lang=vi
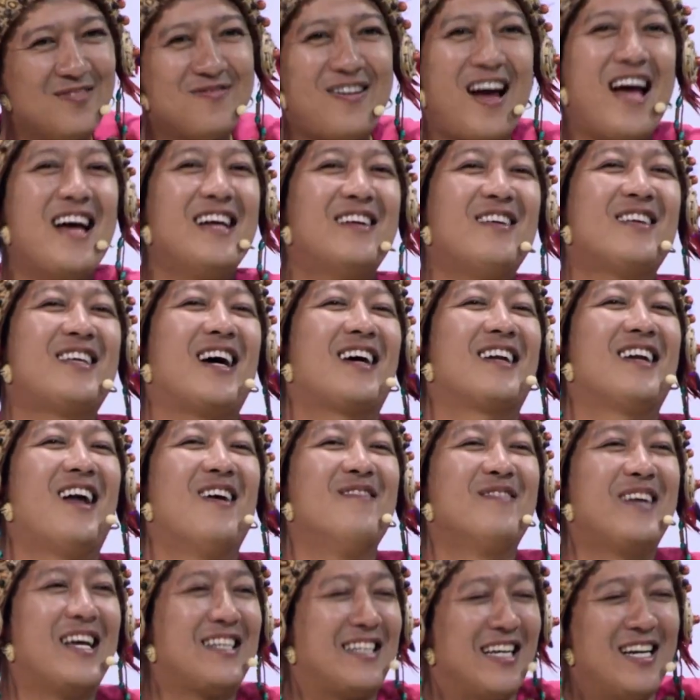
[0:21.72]
bé nó thật
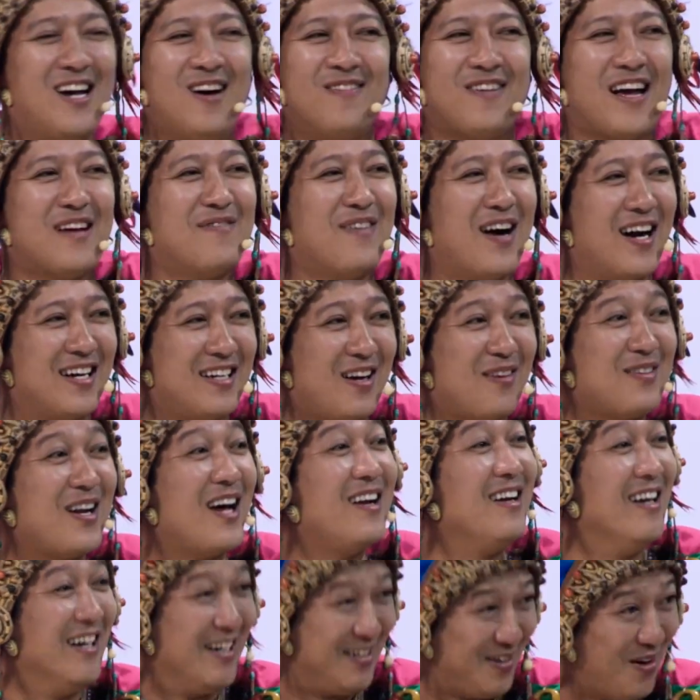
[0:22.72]
lòng nghệ sĩ không ai mời đâu
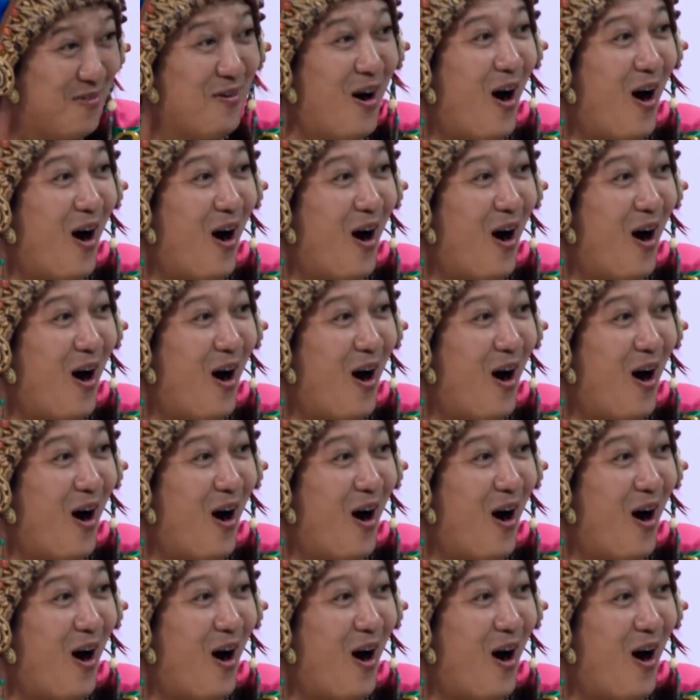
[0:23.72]
đến được đúng